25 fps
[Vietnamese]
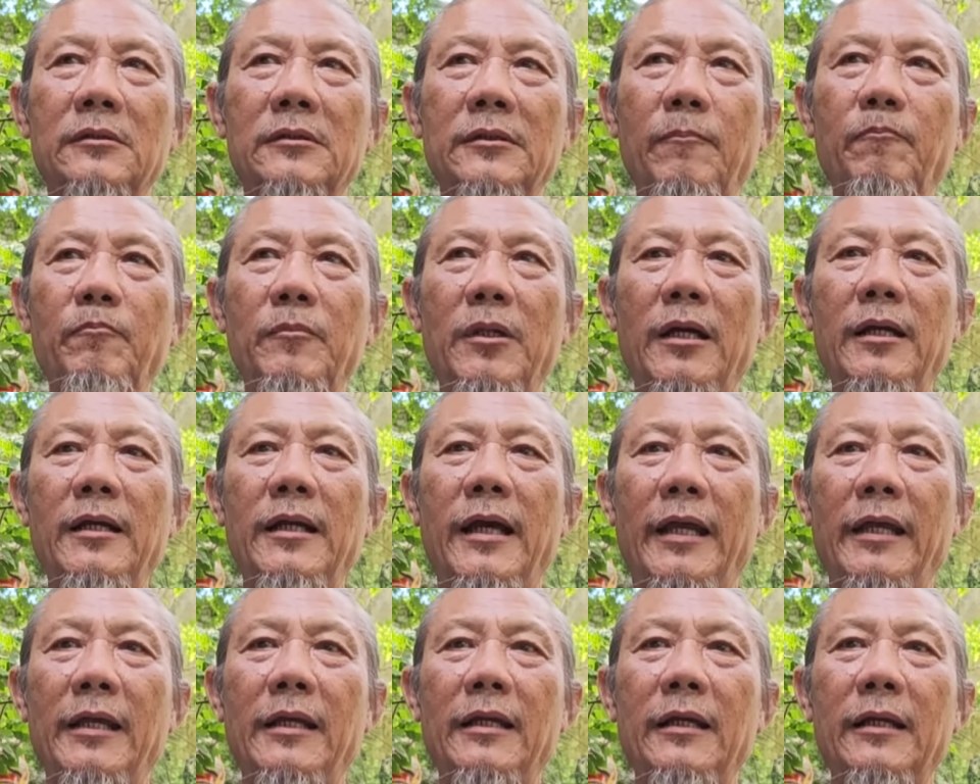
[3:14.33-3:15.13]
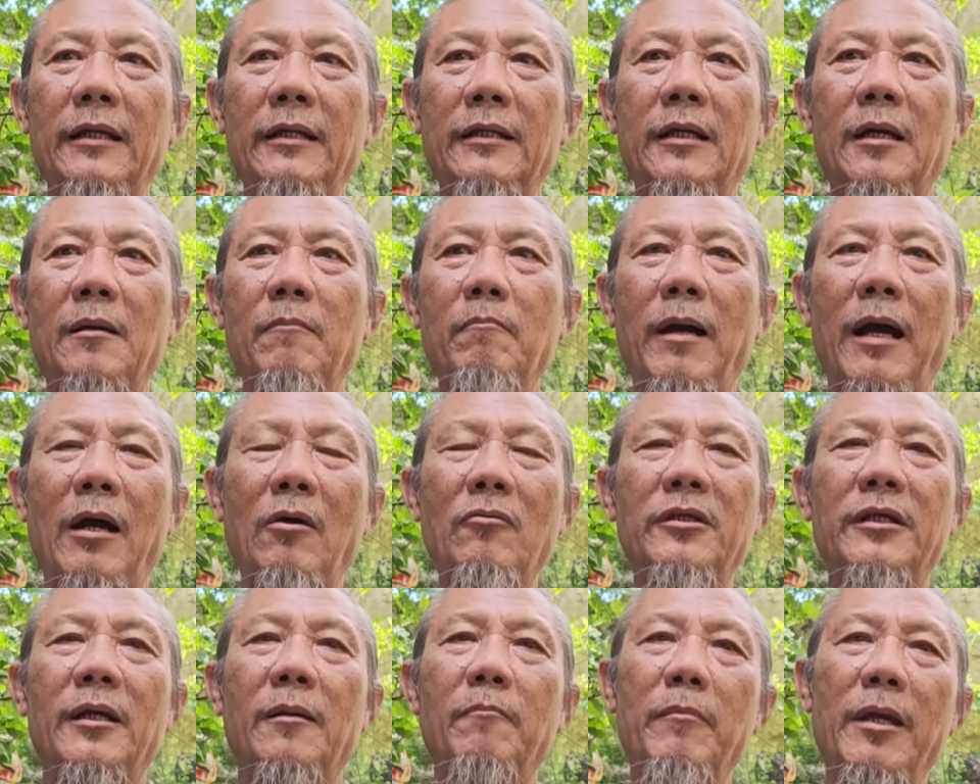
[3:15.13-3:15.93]
sắp tới đây, cái cơn
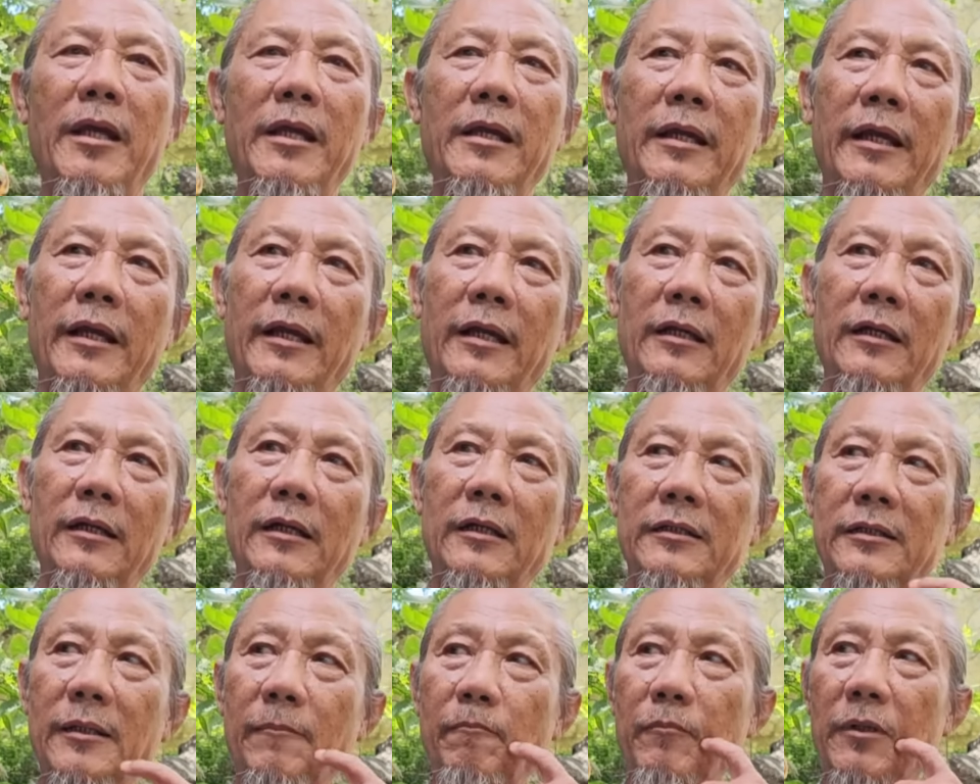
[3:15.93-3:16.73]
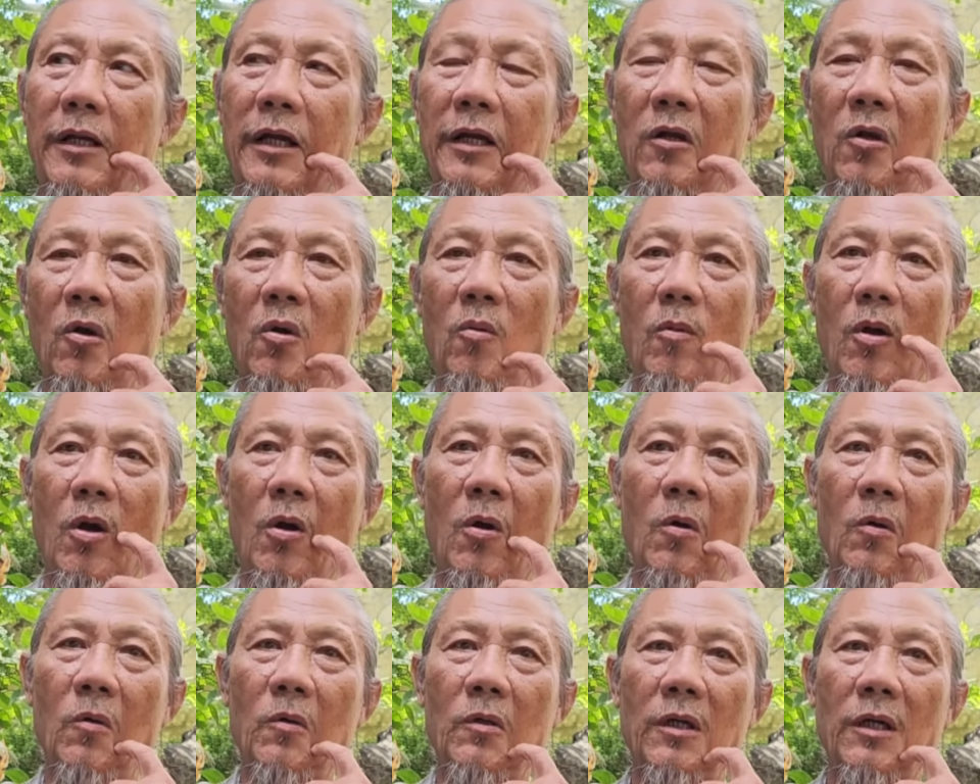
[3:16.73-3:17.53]
bão Trà My này đó là sắp là đổ
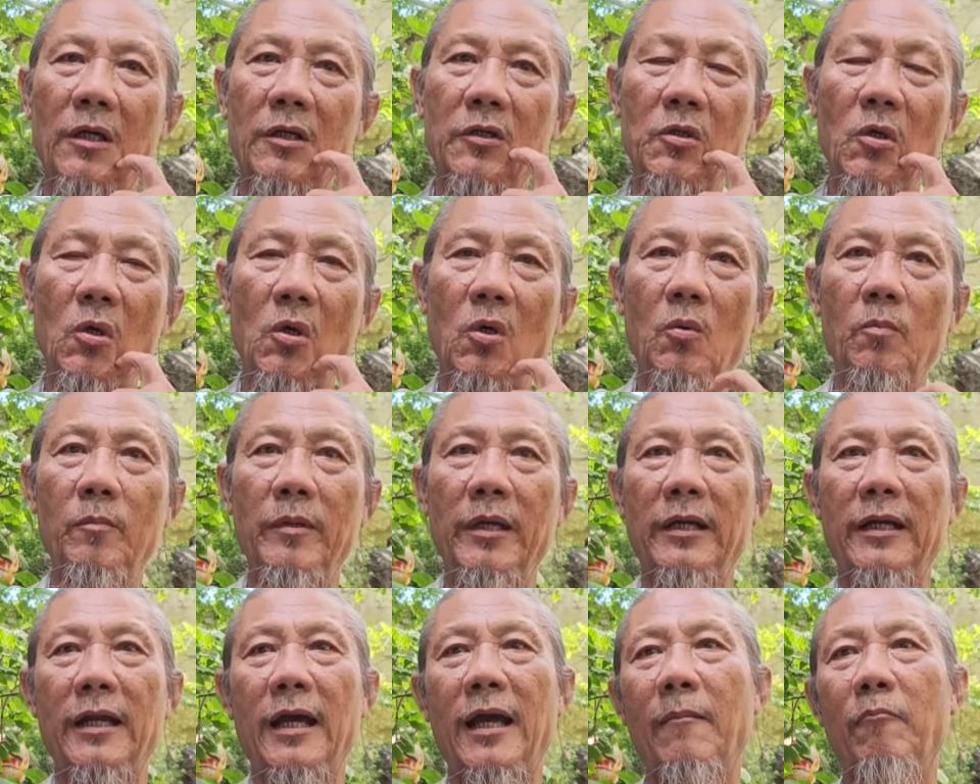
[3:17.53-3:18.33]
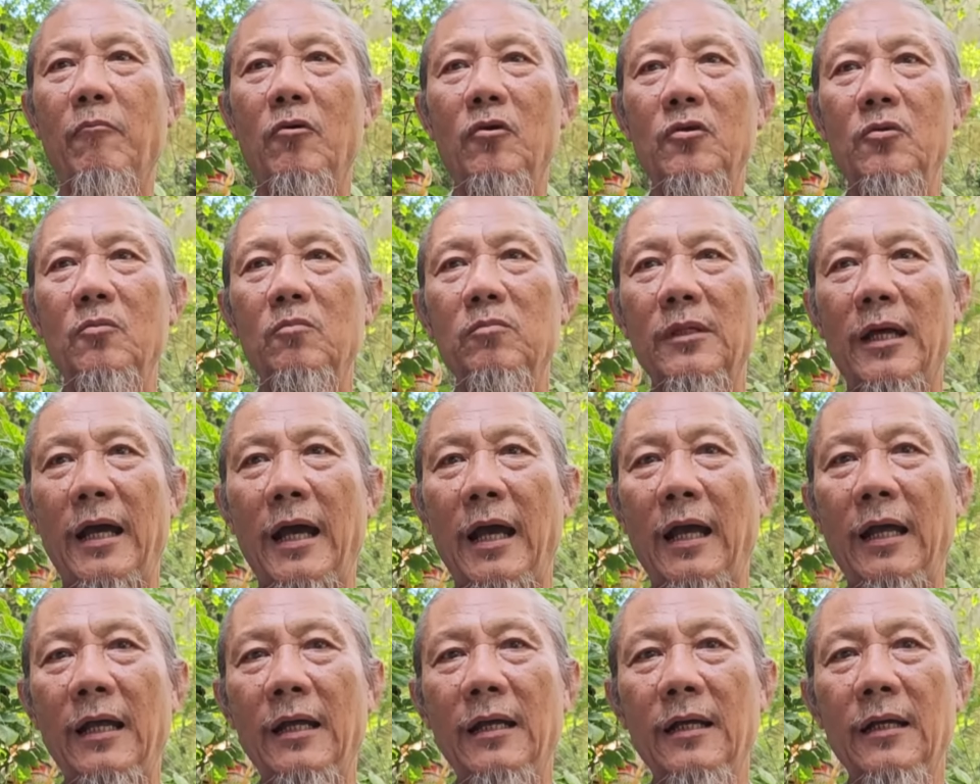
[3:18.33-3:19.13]
bộ vô miền Nam của chúng
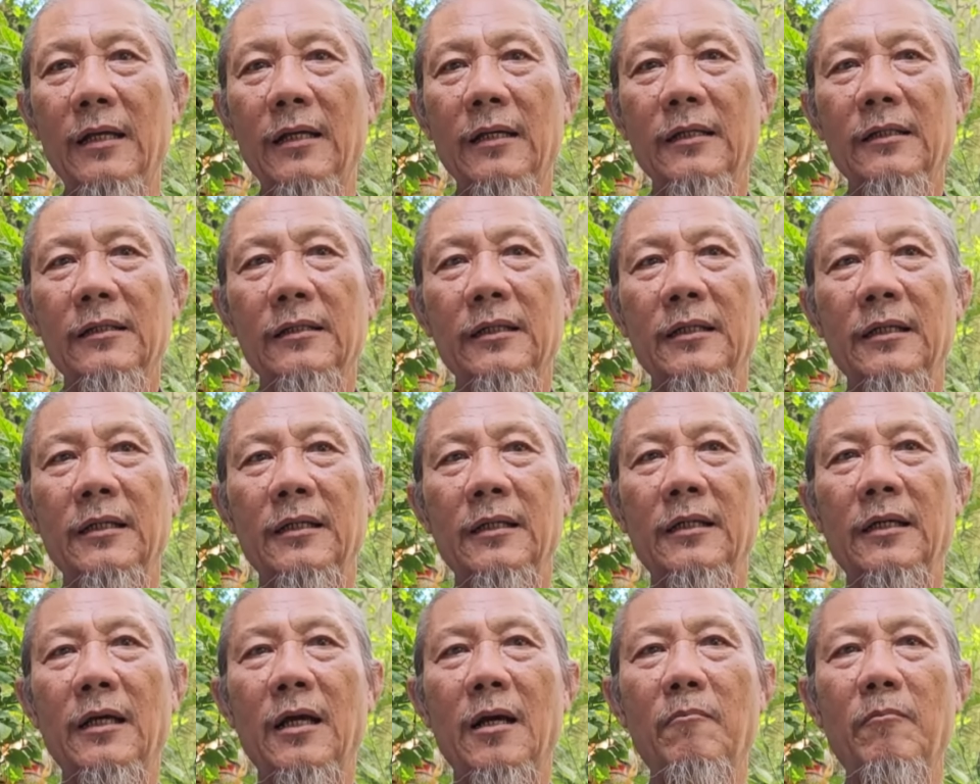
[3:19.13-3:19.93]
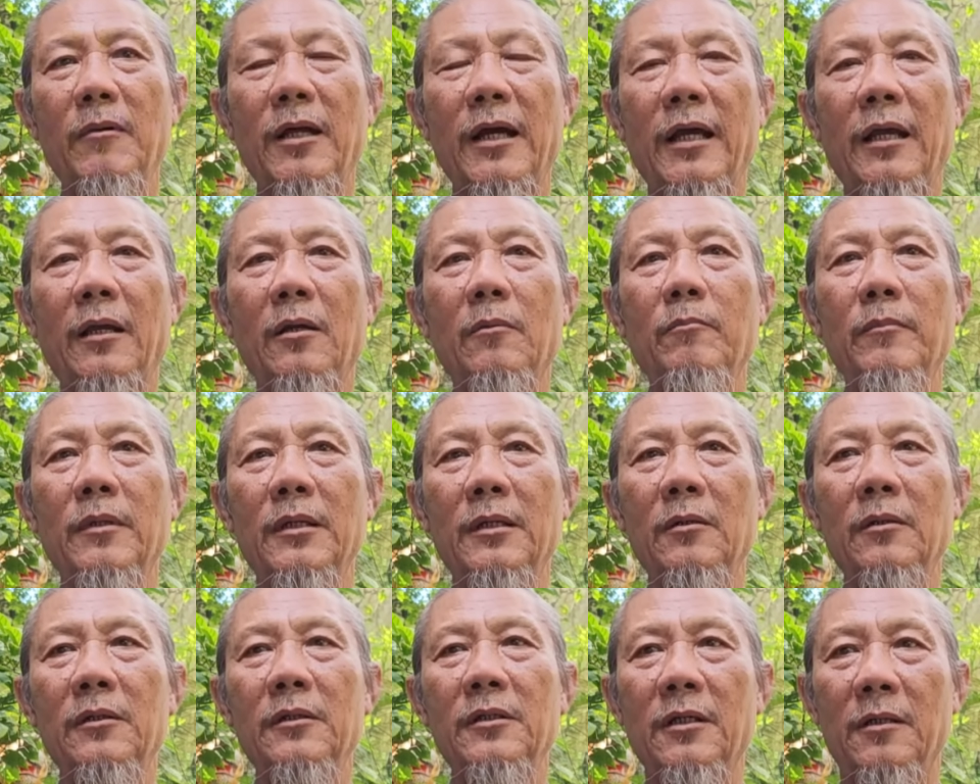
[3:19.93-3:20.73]
ta. Thì hôm nay
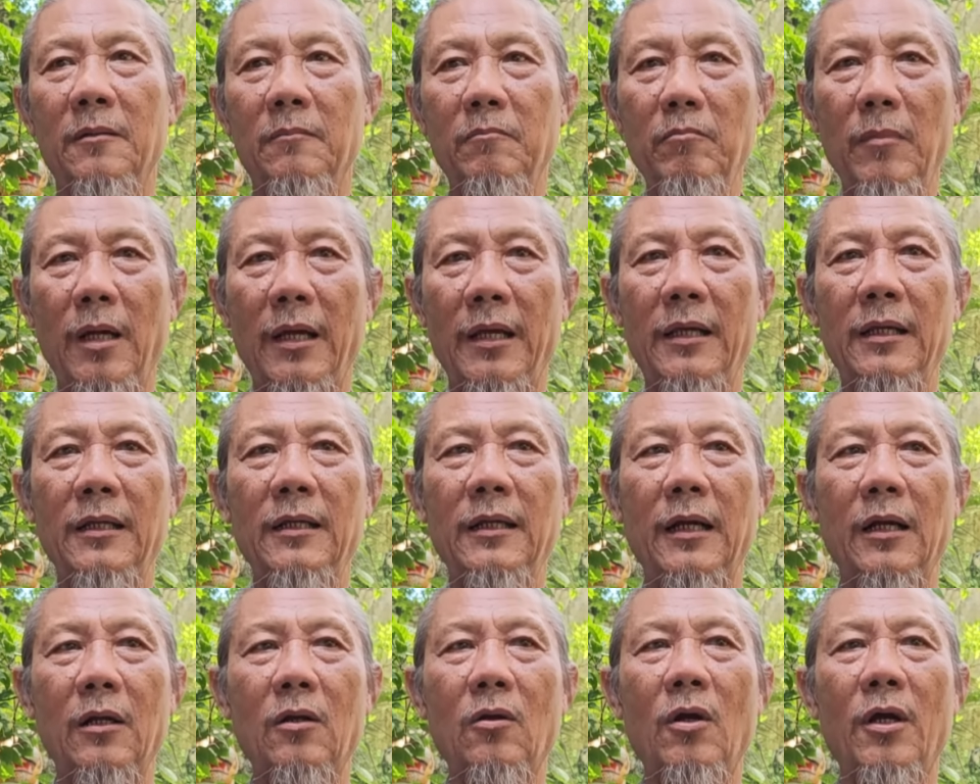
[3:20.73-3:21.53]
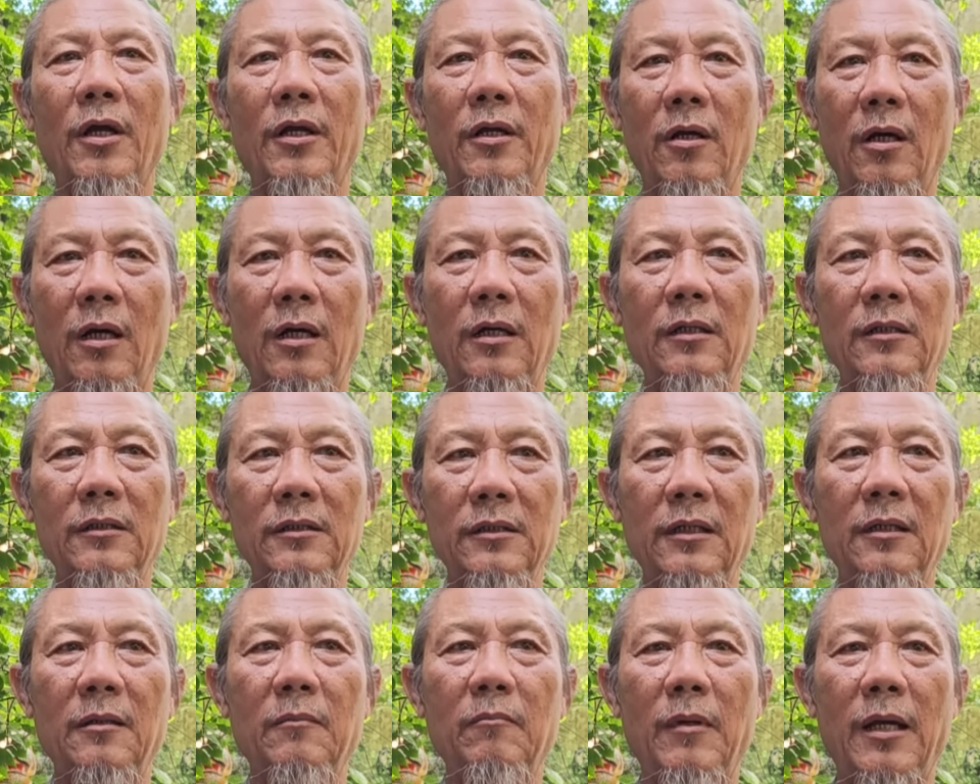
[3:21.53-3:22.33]
mình chuẩn bị là coi đó,
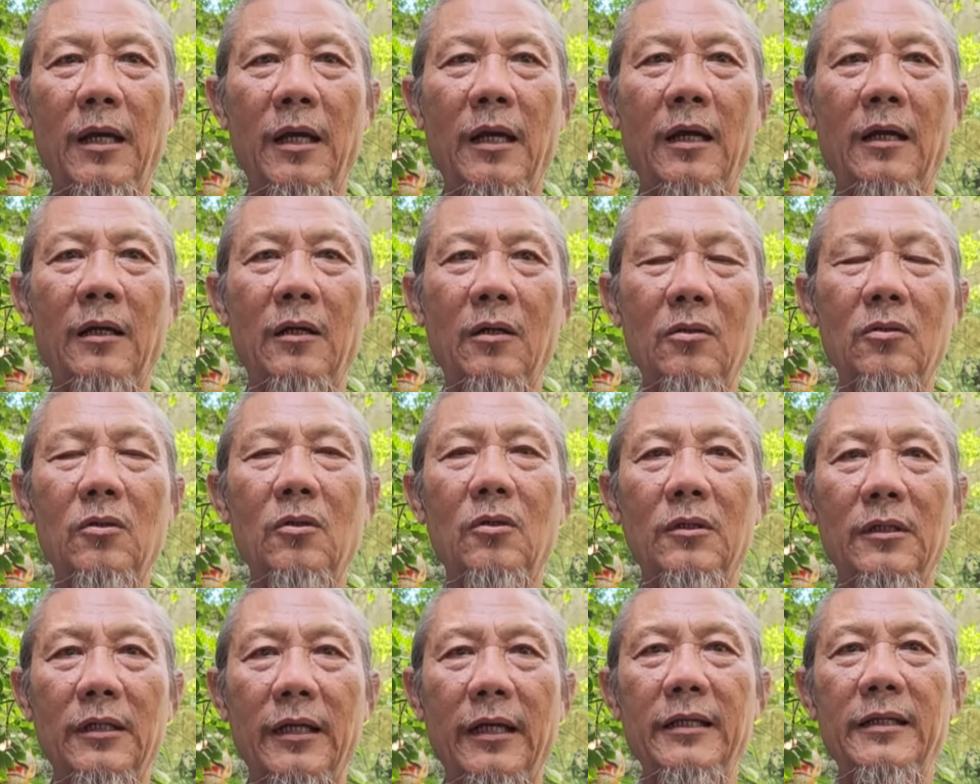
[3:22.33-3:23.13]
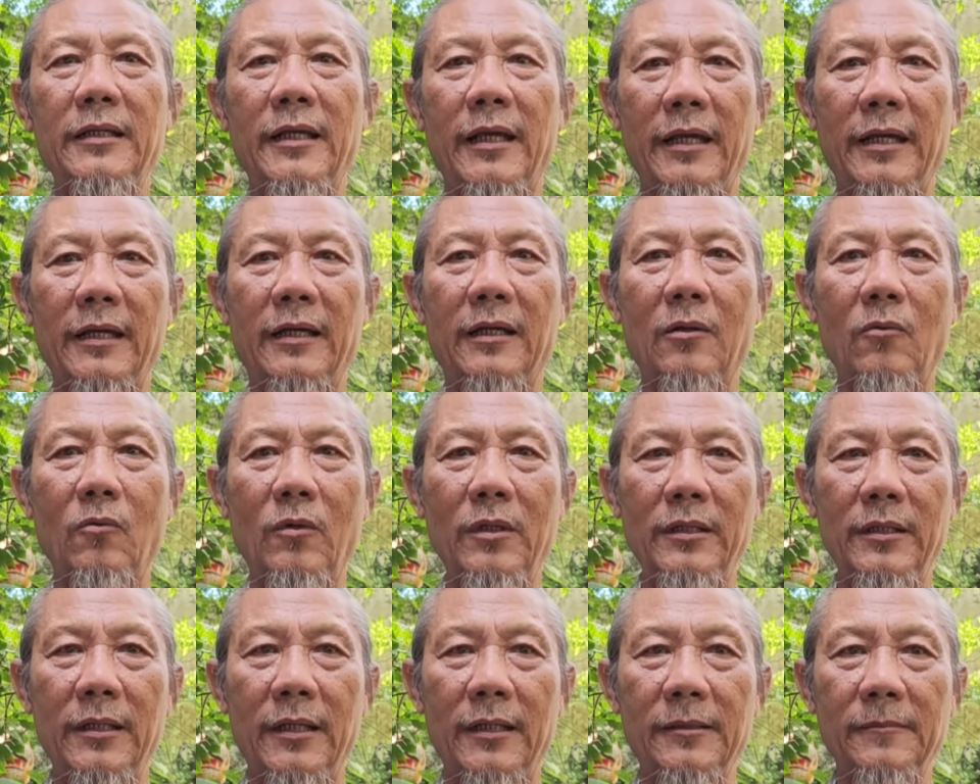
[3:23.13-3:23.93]
nhưng mà nó có cái gì này
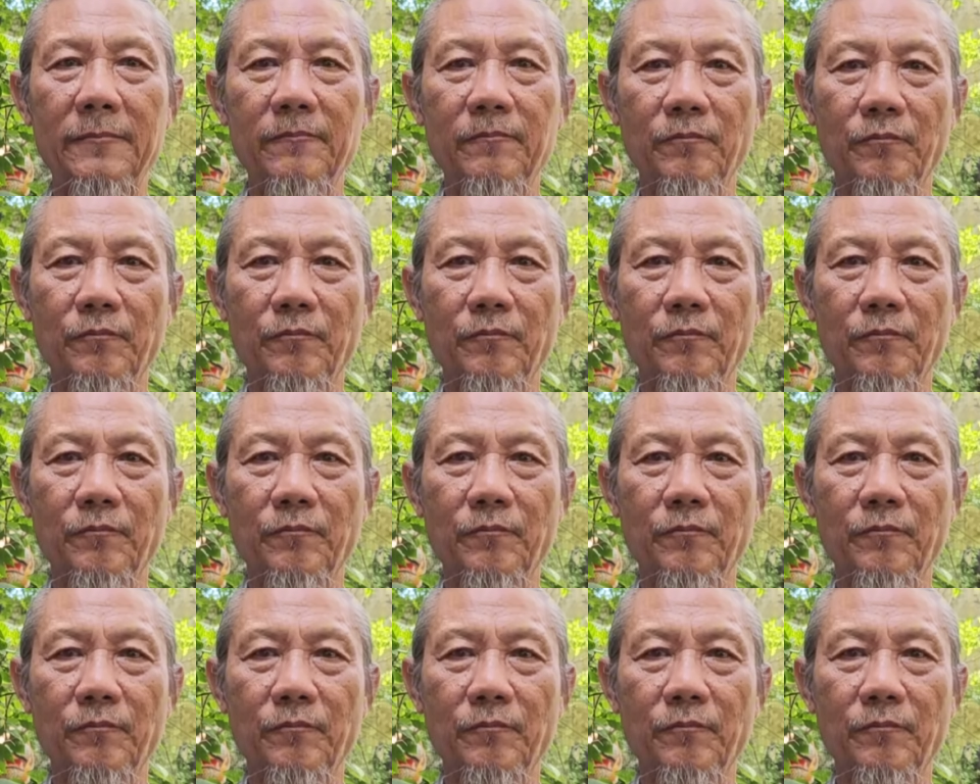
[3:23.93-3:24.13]
quý vị.